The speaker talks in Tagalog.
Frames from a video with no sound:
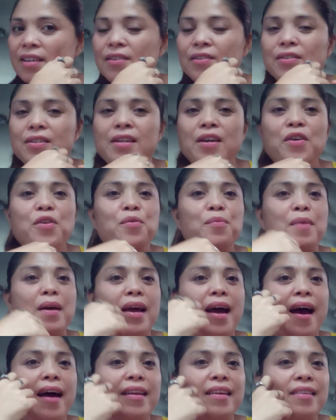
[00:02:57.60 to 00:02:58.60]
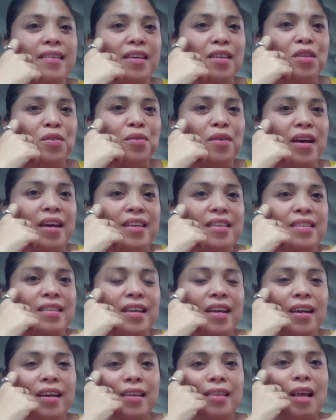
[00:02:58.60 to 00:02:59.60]
Siya yung may-ari dito, guys.
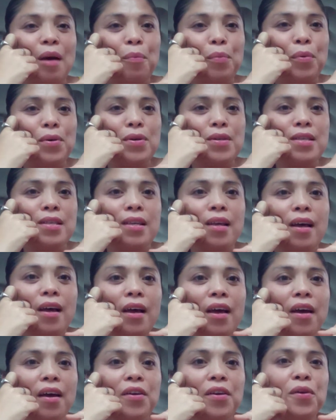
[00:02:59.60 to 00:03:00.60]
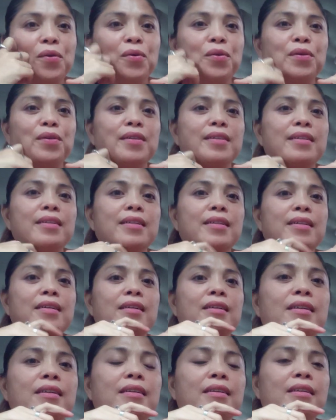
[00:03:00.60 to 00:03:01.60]
Tapos, yung
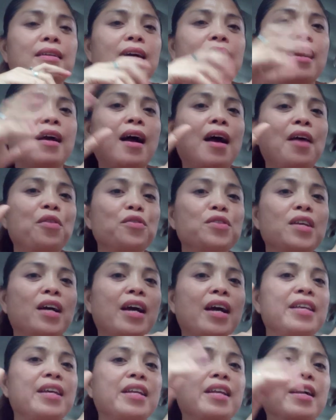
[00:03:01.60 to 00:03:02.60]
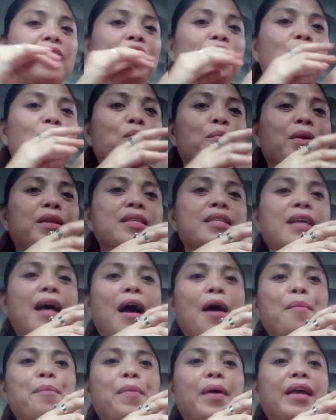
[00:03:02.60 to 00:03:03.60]
nag ano sa kanya, nag-recommend
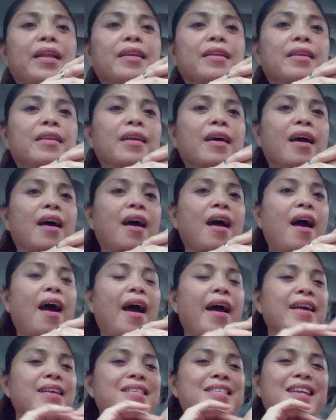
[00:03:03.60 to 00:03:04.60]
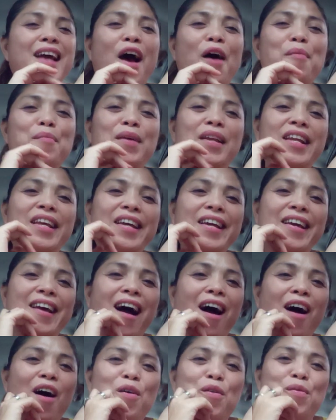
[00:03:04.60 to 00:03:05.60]
sa amin ay si Amelie
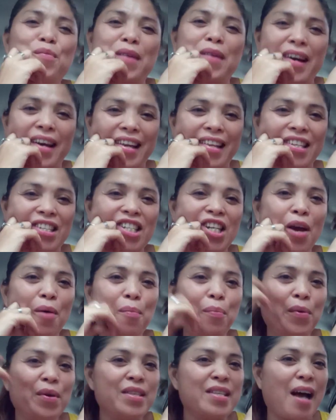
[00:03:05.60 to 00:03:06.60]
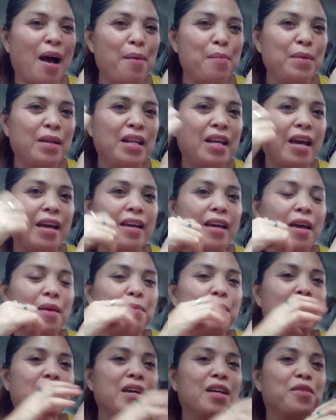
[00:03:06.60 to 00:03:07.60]
Auman. Syempre sa Amelie ay
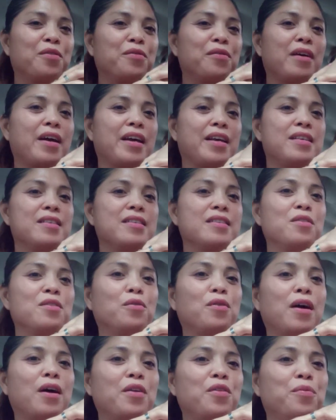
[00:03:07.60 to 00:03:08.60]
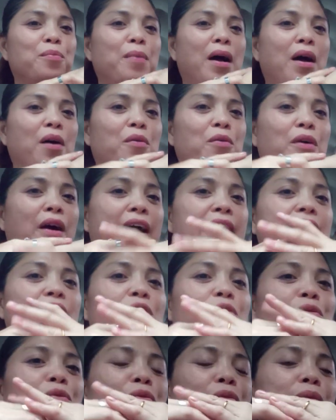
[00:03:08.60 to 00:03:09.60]
kaibigan ko, guys, nung ano pa ako, kahit
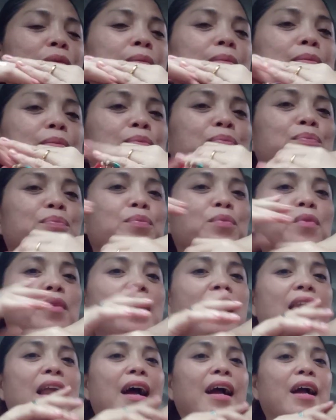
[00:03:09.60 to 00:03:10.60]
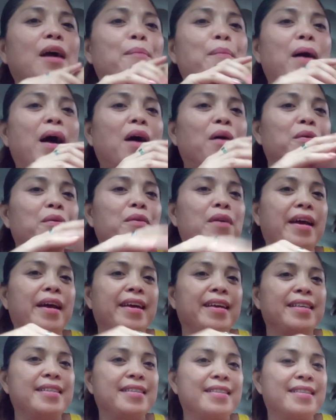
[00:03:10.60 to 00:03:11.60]
nung dalaga pa ako,
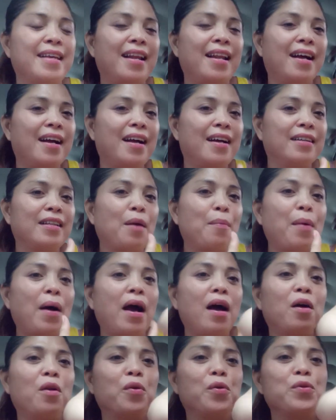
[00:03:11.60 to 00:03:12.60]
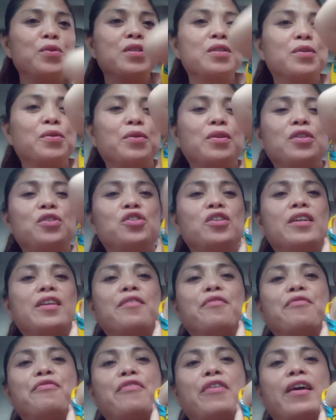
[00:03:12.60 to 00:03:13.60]
guys. Talagang napaka-close ko na siya
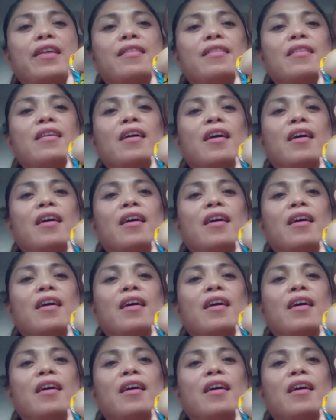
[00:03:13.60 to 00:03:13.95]
na friend.